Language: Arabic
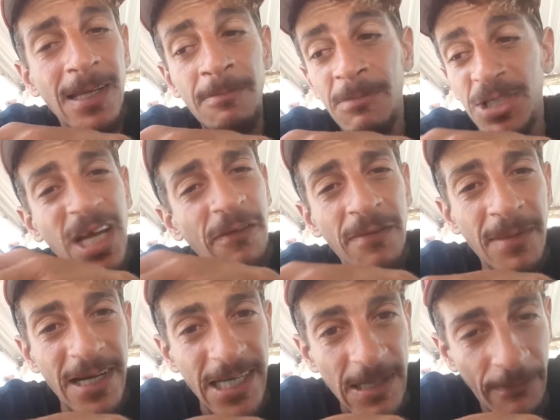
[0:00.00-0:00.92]
ماشي غير في
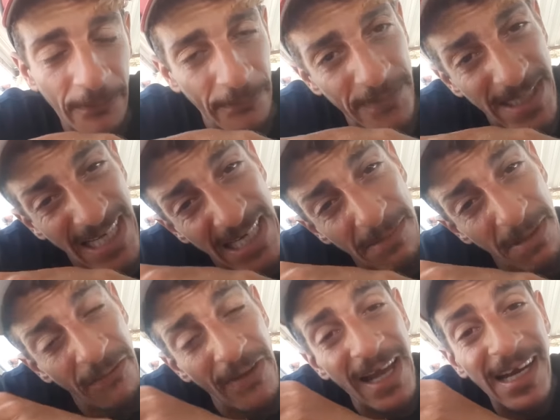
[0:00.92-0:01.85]
المغرب
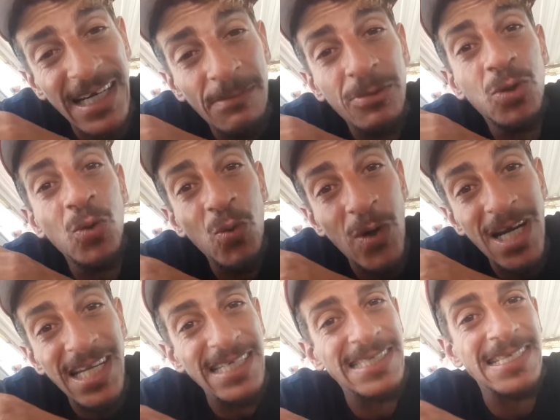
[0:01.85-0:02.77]
تقريبا في اغلب الدول
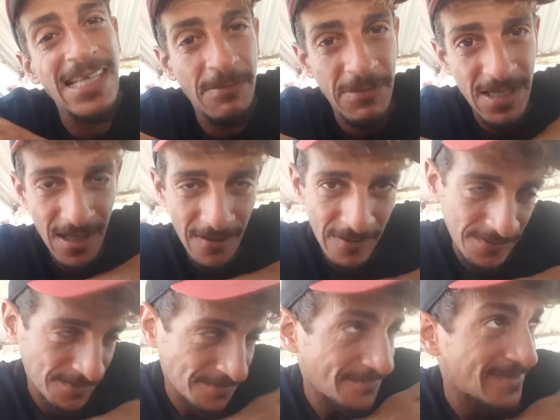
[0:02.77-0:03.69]
الاسلاميه
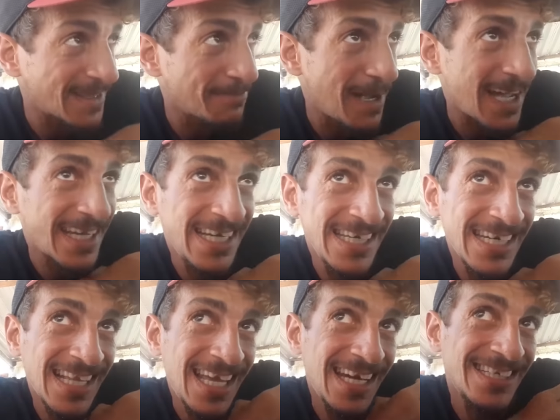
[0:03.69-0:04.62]
باقي كاينة
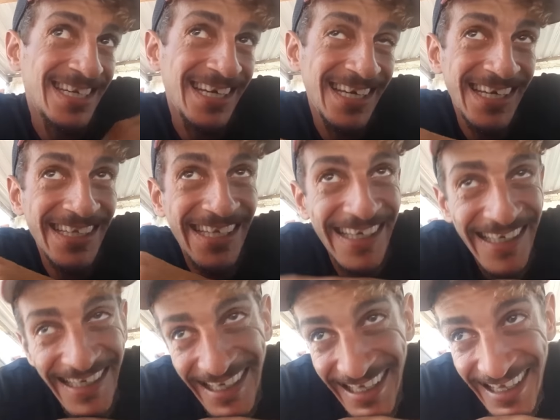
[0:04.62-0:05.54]
هاد الحاجه
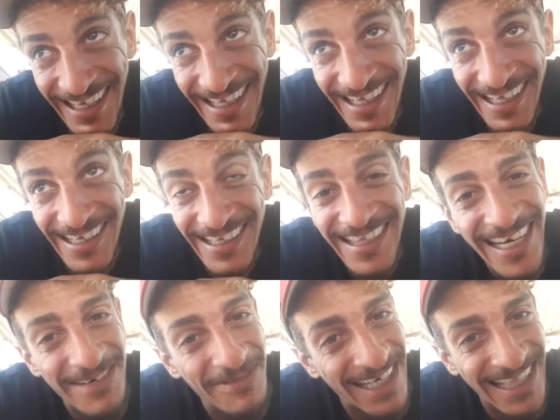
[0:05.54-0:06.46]
هادي
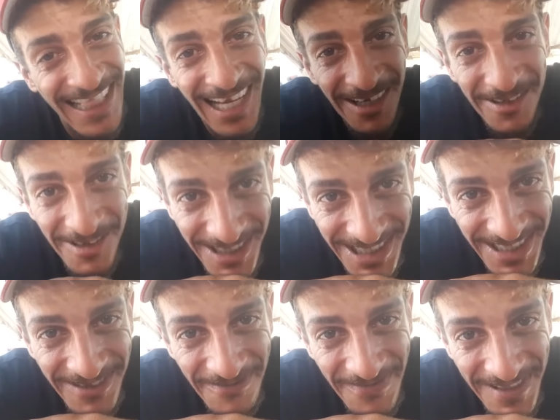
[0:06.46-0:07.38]
الدراري ما كتلاحظوش
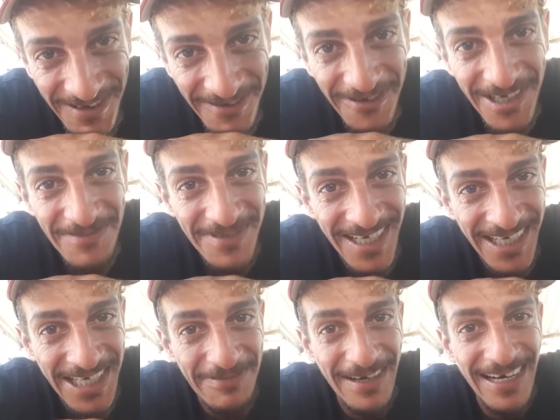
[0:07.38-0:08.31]
فرمضان
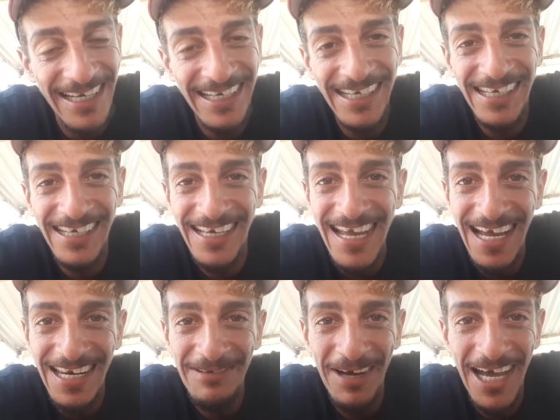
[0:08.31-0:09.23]
كيبان لك كاع
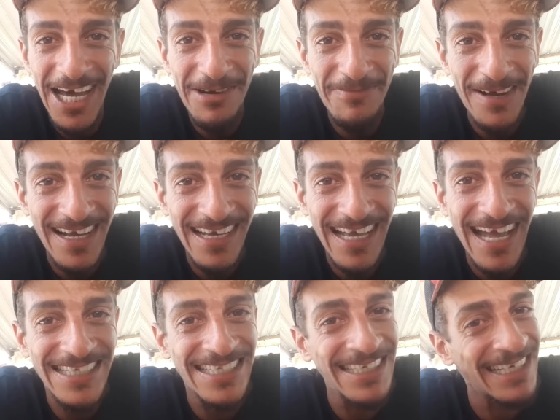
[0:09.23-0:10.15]
المغاربه كاع
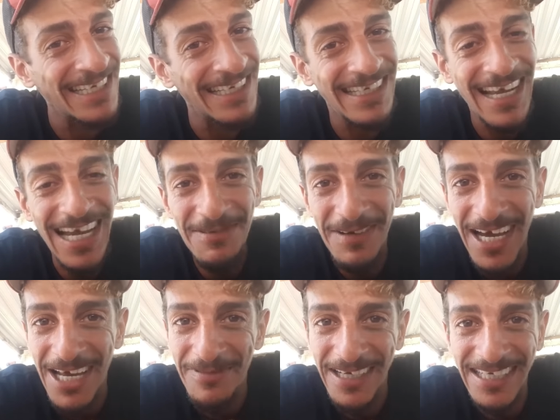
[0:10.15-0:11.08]
كاع
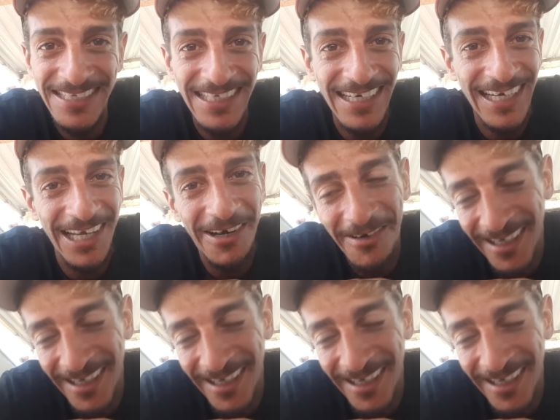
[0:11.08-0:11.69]
المغاربه كيصليو